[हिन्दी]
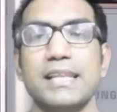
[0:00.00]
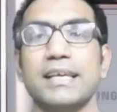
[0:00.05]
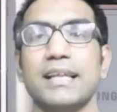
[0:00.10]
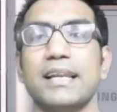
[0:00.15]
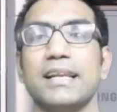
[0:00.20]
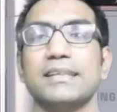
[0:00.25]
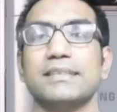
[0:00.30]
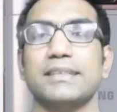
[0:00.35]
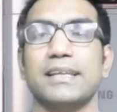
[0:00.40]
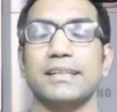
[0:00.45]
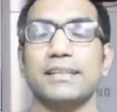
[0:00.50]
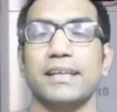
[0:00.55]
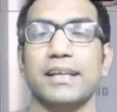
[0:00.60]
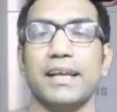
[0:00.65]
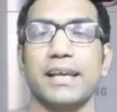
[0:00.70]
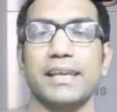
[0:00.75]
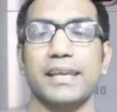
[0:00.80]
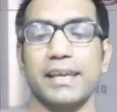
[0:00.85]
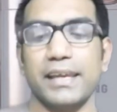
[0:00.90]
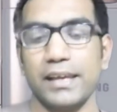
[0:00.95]
तीन कलर इसके अंदर
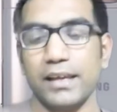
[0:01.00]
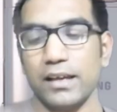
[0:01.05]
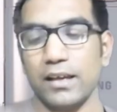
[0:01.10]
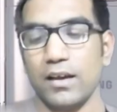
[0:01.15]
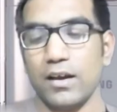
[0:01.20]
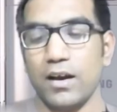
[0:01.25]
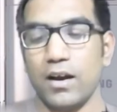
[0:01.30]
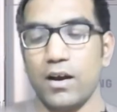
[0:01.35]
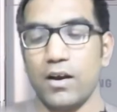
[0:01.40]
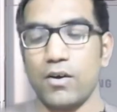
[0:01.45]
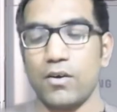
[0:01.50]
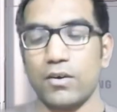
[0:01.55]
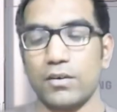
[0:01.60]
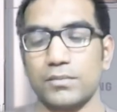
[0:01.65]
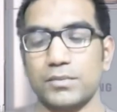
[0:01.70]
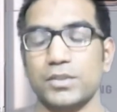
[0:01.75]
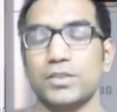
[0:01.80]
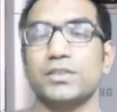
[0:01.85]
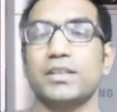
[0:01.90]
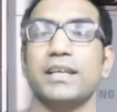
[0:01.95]
आएंगे
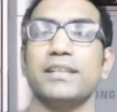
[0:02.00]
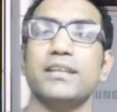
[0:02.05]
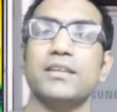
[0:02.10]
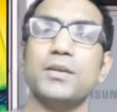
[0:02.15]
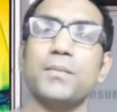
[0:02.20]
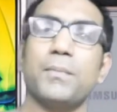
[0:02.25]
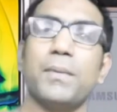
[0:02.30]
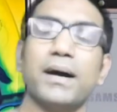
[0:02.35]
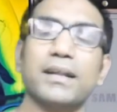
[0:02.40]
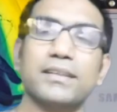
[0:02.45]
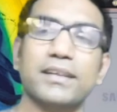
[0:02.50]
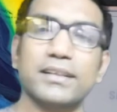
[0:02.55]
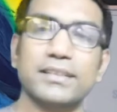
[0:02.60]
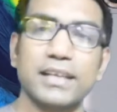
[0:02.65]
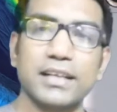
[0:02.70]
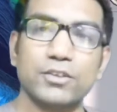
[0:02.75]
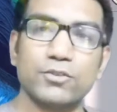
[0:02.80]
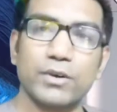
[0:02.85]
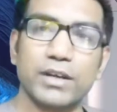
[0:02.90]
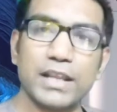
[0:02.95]
और जिसके अंदर जो बात
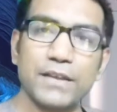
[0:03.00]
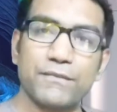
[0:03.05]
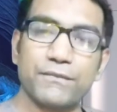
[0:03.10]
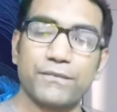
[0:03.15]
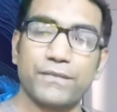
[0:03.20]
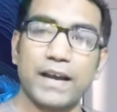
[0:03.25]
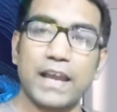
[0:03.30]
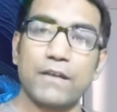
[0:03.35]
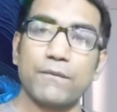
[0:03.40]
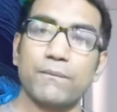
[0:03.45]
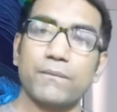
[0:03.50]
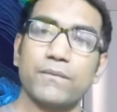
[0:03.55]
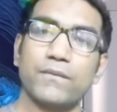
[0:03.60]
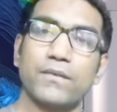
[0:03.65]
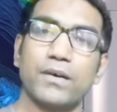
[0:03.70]
करते हैं ट्वेंटी फाइव